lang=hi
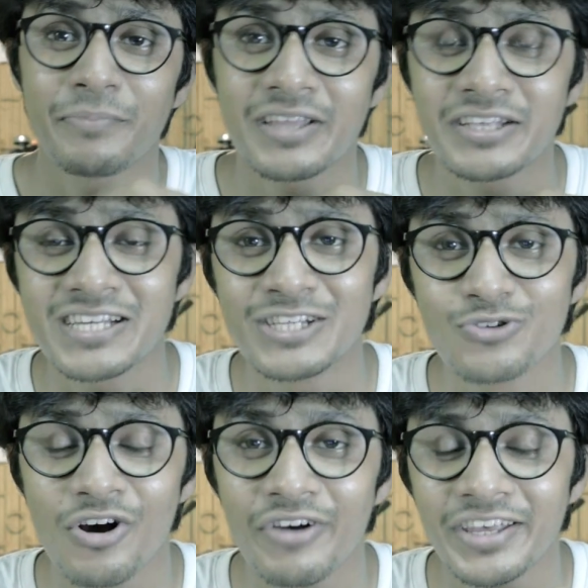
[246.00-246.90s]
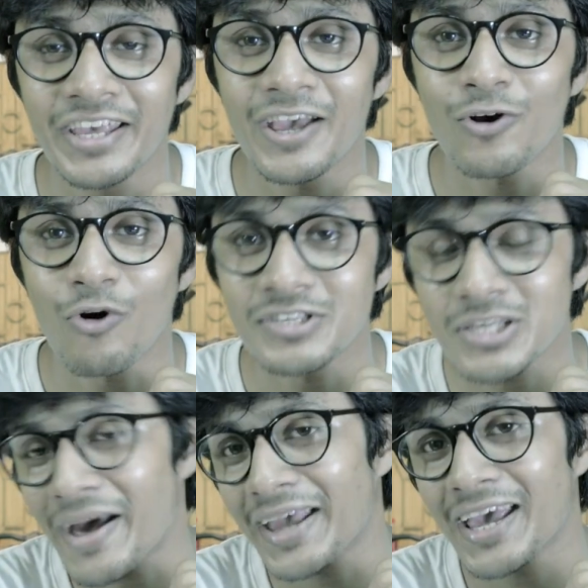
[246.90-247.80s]
पता चल चुका हो कि ये कौन सा
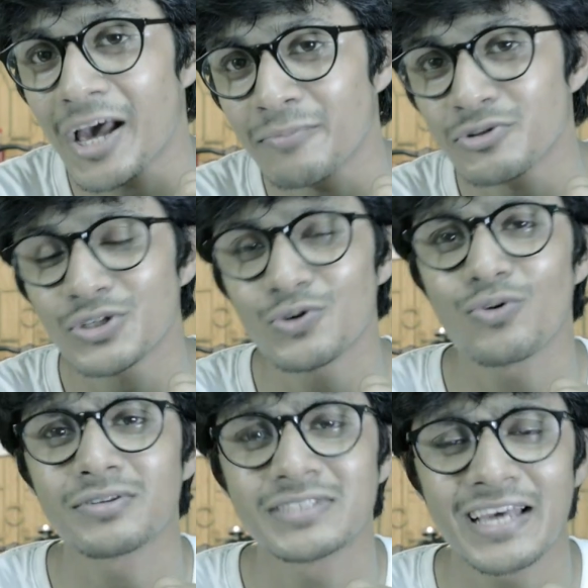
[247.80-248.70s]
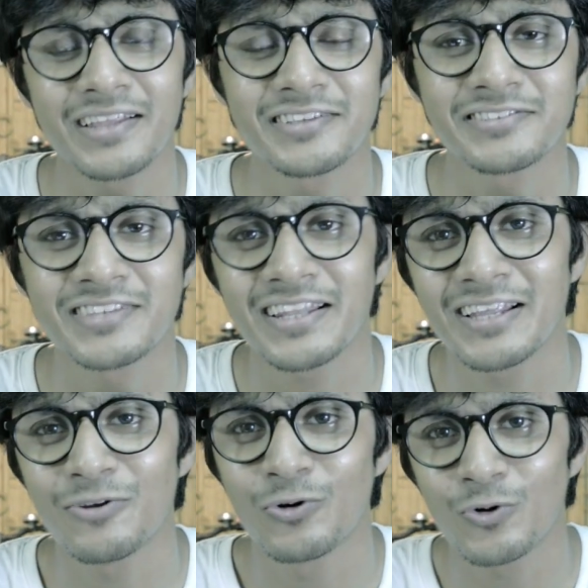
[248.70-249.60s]
बाइक है आई एम श्योर ज़्यादा से ज़्यादा
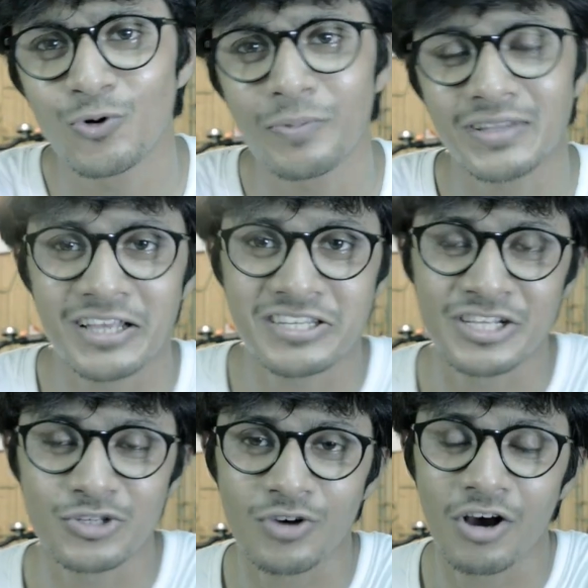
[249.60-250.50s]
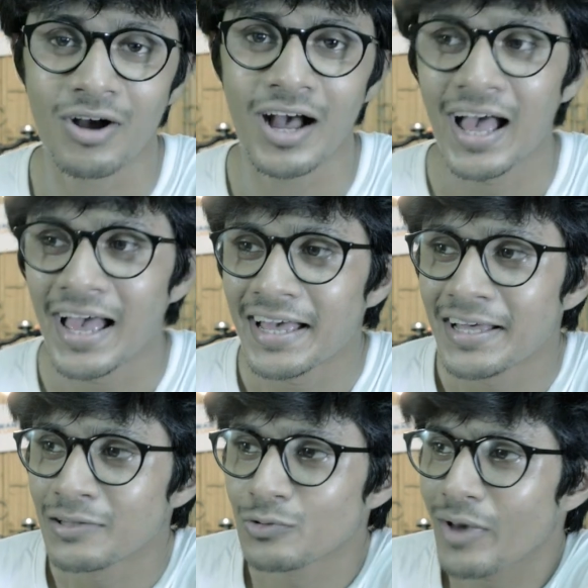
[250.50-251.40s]
लोगों को पता चल चुका होगा
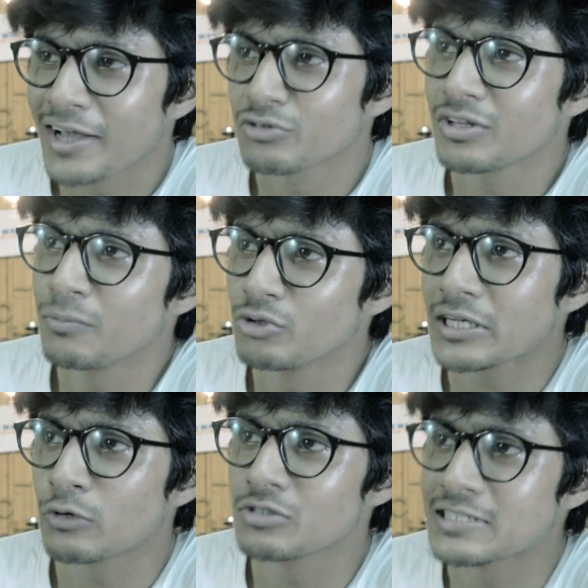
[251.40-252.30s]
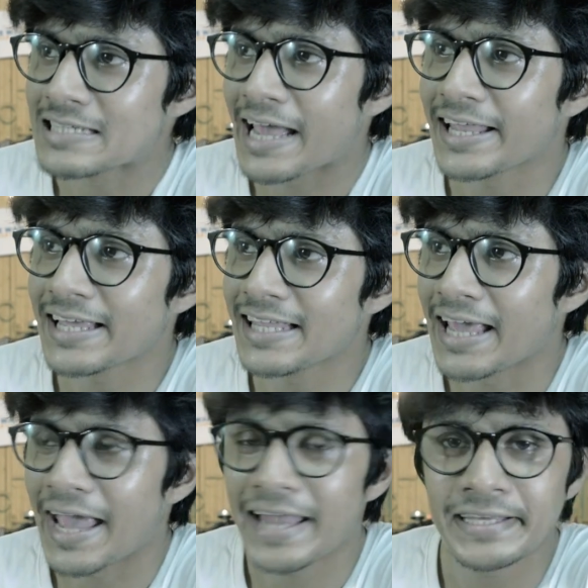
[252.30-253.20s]
तो एक्चुअली मुझे कुछ कहने के लिए
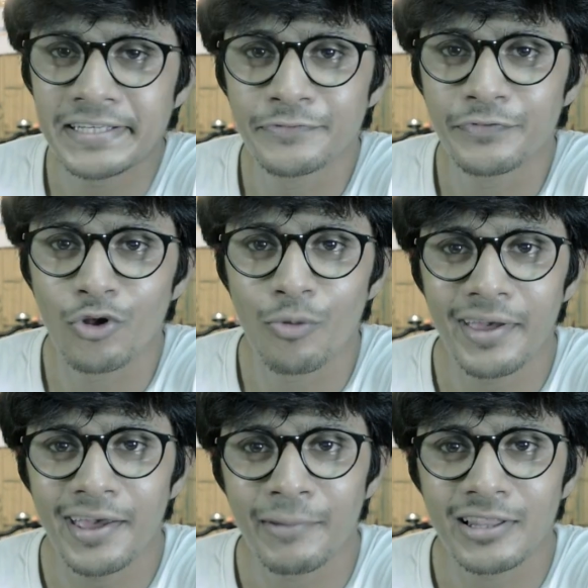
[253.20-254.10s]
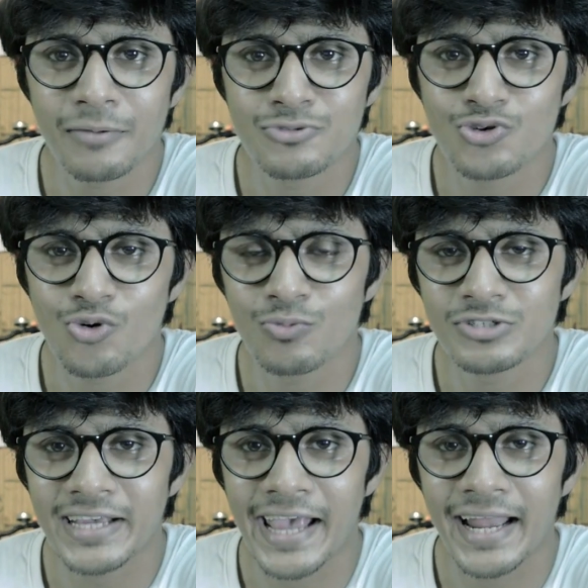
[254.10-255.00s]
है नहीं इस वीडियो में मतलब जो
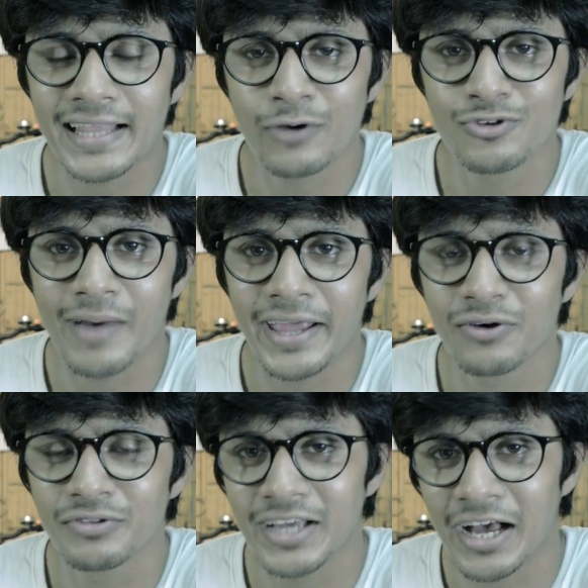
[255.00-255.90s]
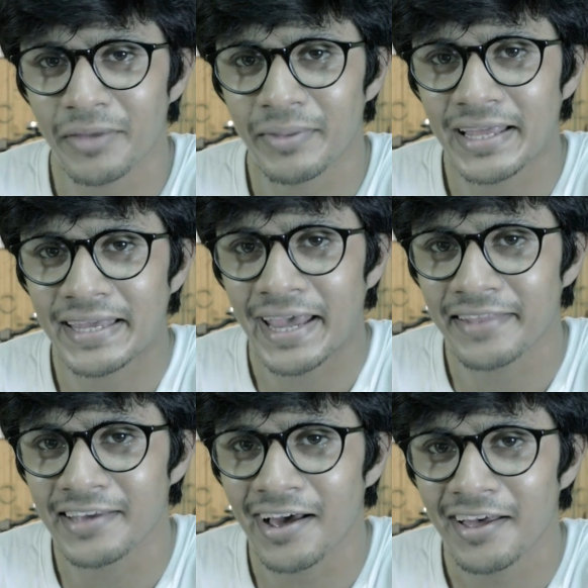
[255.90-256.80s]
मुझे कहना था उस बाइक को दिखा के मैंने कह
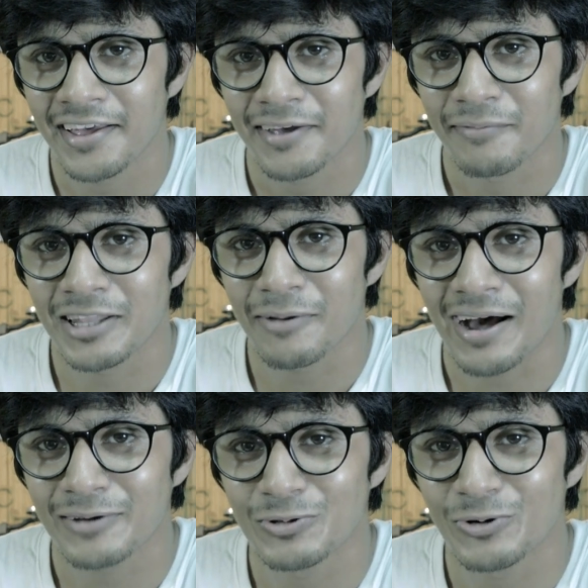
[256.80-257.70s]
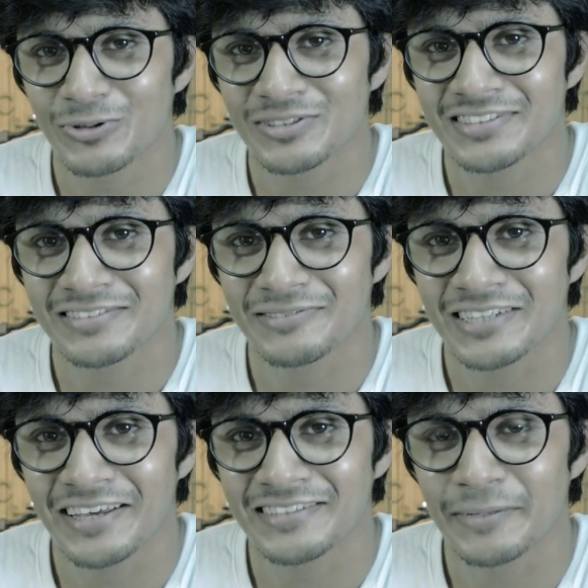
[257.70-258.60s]
दिया मतलब आप लोगों को
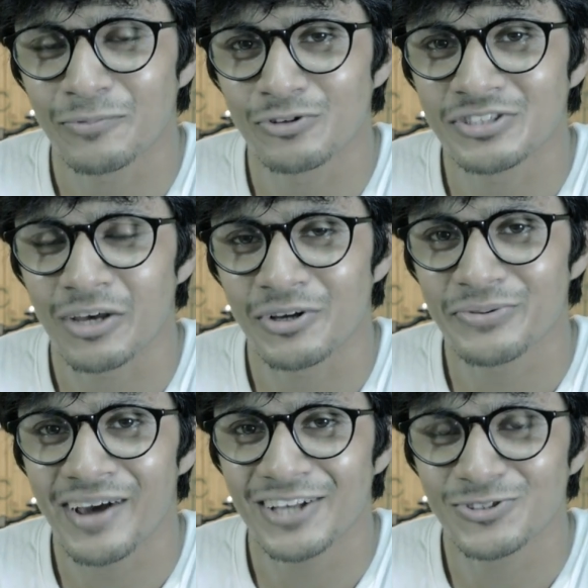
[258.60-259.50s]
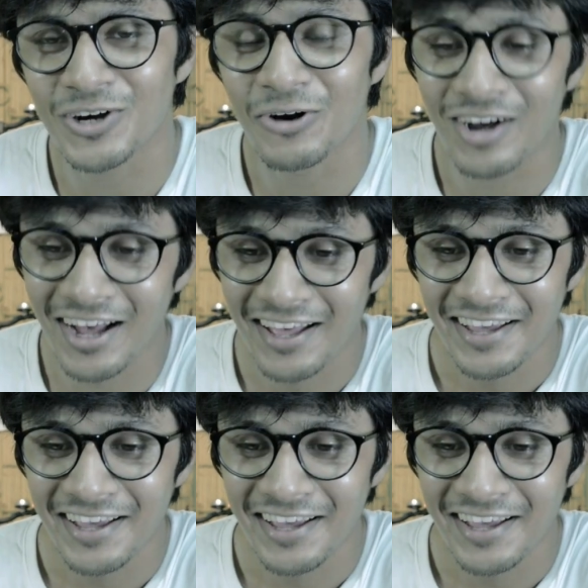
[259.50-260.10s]
शायद सब कुछ समझ में आ चुका होगा